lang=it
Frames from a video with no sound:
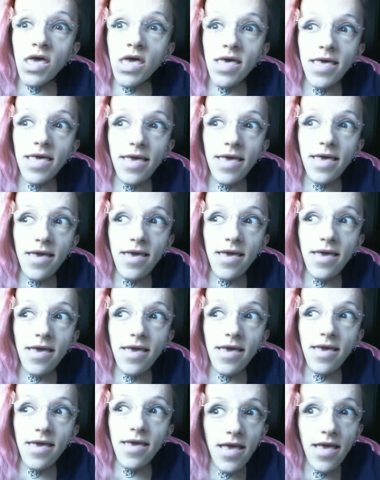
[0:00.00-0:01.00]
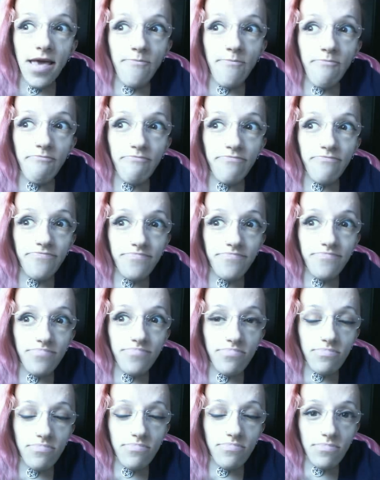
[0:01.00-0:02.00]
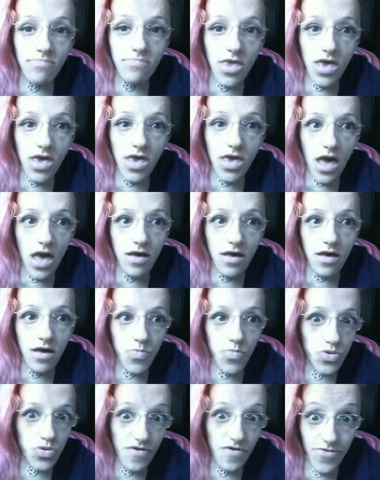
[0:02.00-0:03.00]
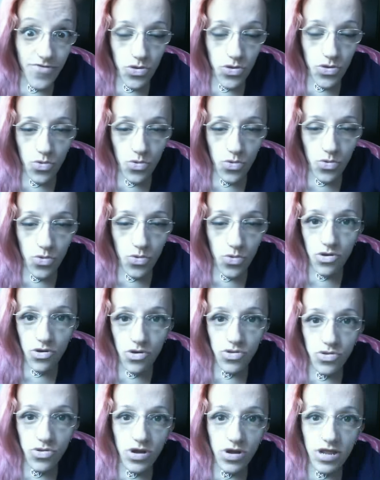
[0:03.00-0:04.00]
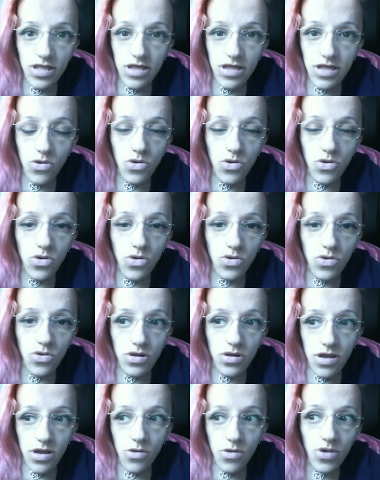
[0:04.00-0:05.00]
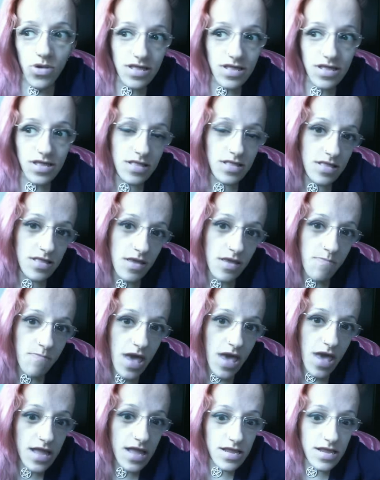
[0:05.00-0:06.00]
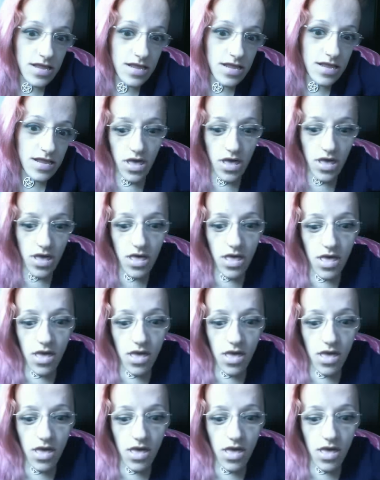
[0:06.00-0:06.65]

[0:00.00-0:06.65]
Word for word: ehm, che ha appunto fatto questo secondo articolo riguardante me nel senso che